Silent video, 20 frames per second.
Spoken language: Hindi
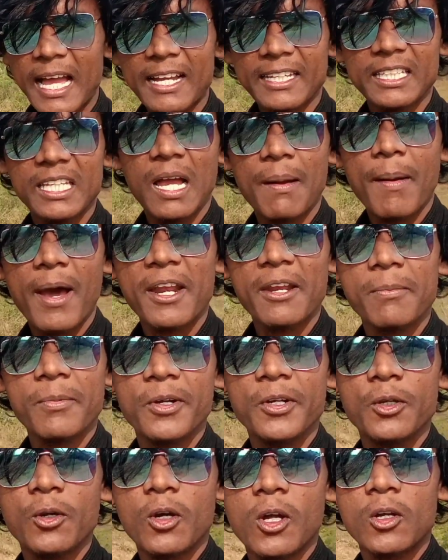ताकि हमारी
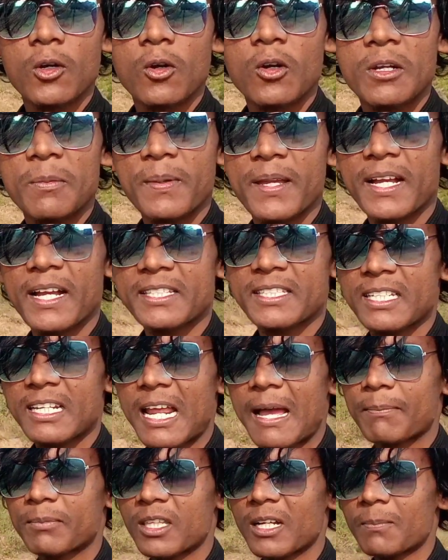वीडियो का
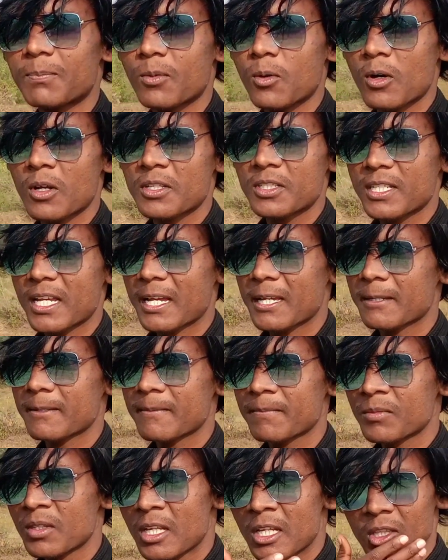नोटिफिकेशन आप तक पहुंच जाए
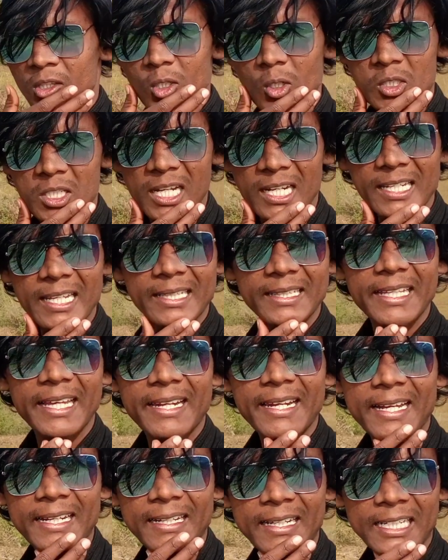तो चलिए
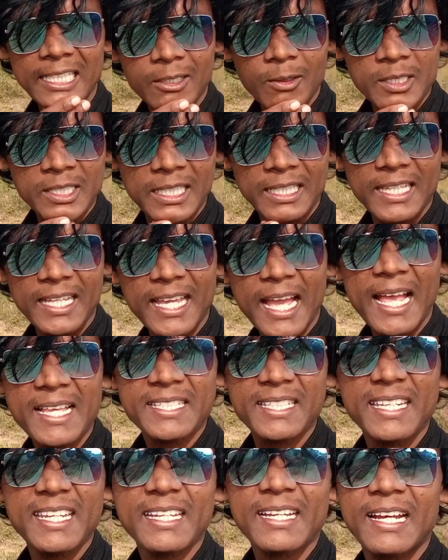देर ना करते हुए सीधे
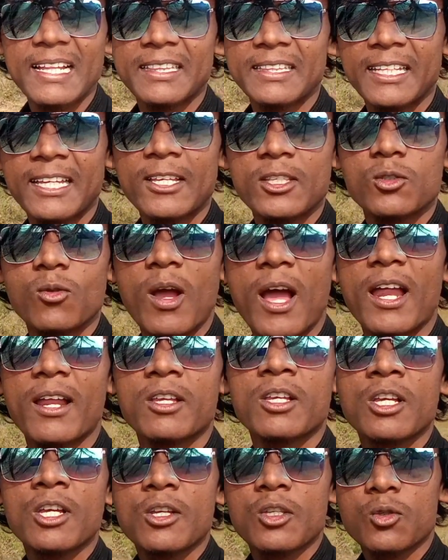यहाँ से निकलते हैं
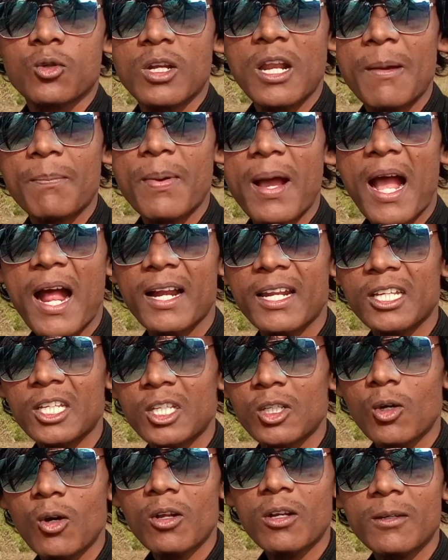सोना पहाड़ी
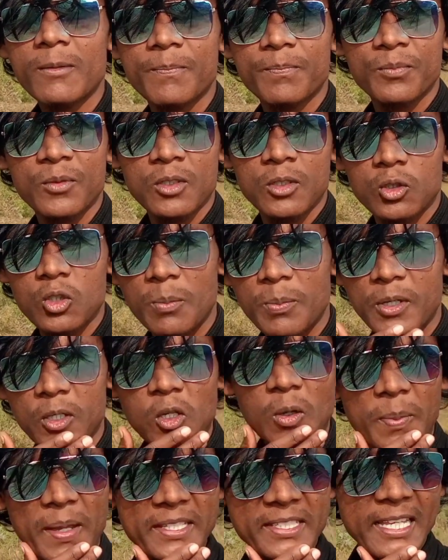की ओर तो
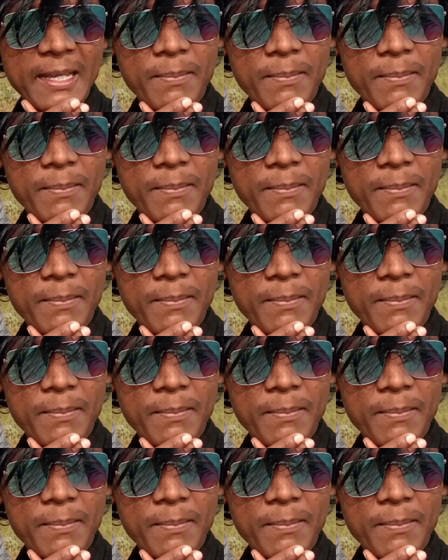वीडियो पे